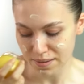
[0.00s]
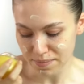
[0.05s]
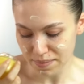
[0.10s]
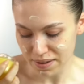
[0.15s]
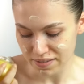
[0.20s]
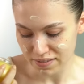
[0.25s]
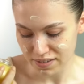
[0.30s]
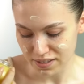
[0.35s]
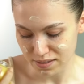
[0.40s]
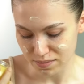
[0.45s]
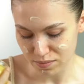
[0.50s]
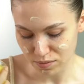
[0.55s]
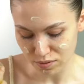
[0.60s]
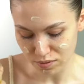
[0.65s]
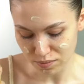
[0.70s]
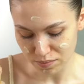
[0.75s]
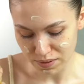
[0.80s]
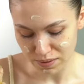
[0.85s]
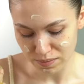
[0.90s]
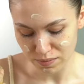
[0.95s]
Ne meyvesi
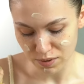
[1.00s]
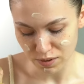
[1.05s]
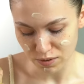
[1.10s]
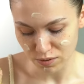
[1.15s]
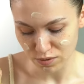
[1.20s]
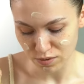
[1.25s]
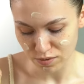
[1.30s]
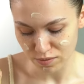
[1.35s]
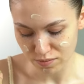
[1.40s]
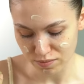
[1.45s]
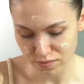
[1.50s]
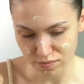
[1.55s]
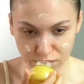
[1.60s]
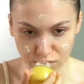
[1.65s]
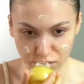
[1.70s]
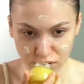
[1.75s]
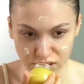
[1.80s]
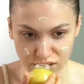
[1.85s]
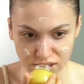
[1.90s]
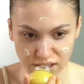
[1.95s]
bu? Bilmiyorum.
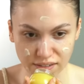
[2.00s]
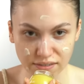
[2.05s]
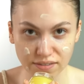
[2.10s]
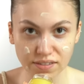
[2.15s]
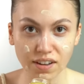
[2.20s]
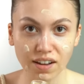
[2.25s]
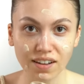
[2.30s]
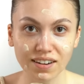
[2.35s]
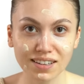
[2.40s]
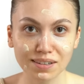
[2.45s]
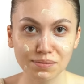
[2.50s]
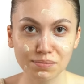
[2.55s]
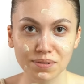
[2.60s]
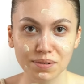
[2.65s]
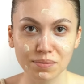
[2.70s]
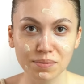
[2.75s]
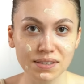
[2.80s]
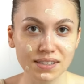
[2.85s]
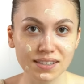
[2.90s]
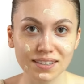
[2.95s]
Böyle şeftali gibi
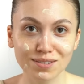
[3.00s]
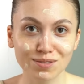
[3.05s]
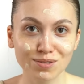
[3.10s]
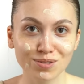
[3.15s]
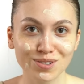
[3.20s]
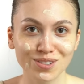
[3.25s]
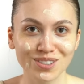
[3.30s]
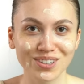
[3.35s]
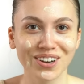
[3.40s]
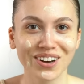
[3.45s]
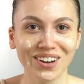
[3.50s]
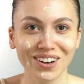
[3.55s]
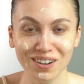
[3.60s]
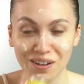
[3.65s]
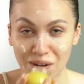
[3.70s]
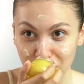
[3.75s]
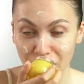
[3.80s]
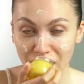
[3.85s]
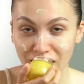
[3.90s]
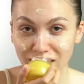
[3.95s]
ama citrus diyor.
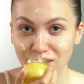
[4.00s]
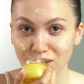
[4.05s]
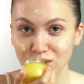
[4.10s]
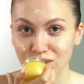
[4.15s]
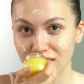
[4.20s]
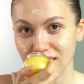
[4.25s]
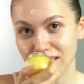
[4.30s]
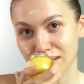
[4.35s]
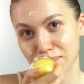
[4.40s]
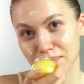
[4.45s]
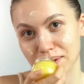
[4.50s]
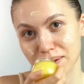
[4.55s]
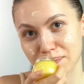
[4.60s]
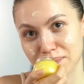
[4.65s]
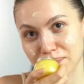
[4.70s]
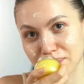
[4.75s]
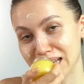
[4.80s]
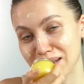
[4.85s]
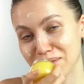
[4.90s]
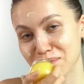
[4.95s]
Mango da gibi.
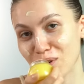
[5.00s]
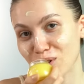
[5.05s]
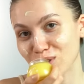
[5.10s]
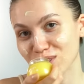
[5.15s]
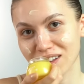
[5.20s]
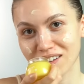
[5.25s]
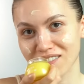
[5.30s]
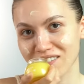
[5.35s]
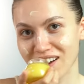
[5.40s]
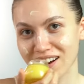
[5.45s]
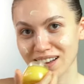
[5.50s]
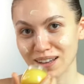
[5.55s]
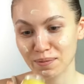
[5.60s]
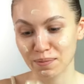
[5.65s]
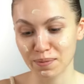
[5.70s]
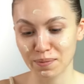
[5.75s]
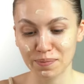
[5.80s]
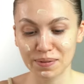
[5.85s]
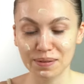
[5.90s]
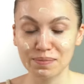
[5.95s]
Limon da var
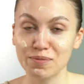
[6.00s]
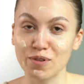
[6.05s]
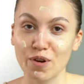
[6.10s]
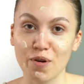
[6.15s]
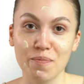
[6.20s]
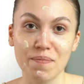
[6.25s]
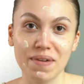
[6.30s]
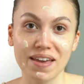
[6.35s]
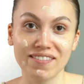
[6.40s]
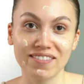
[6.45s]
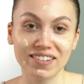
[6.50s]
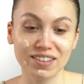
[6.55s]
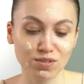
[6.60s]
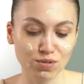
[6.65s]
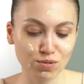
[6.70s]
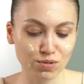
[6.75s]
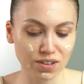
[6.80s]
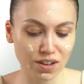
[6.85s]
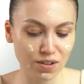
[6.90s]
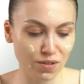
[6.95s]
gibi. Bilmiyorum. Meyve
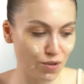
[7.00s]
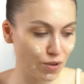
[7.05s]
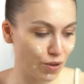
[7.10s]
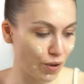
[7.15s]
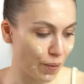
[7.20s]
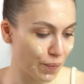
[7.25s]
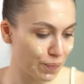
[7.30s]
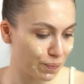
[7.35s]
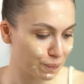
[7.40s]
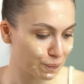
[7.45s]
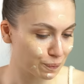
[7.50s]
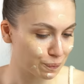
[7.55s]
çok güzel kokuyor.